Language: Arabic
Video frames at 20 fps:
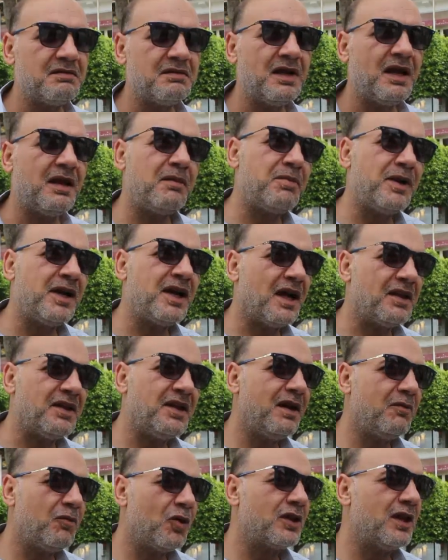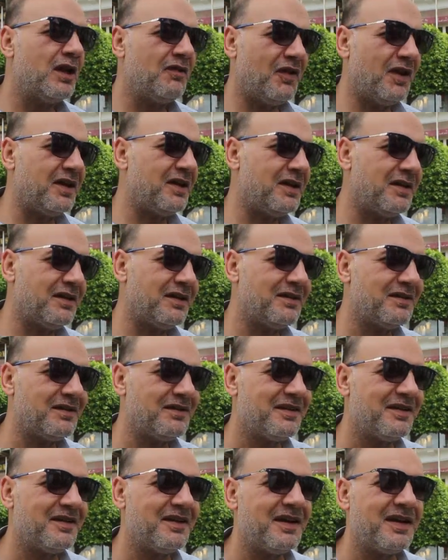لا البريك عندنا مختلف عن هنا
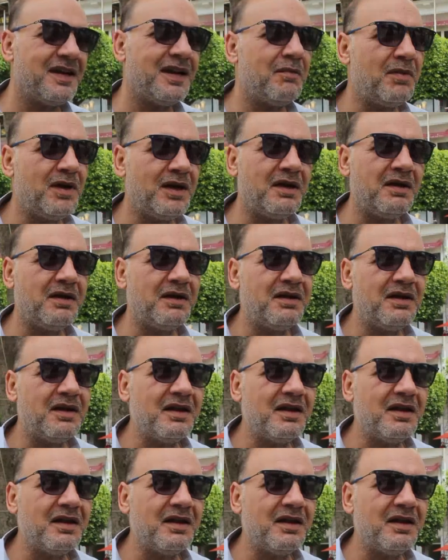انما هنا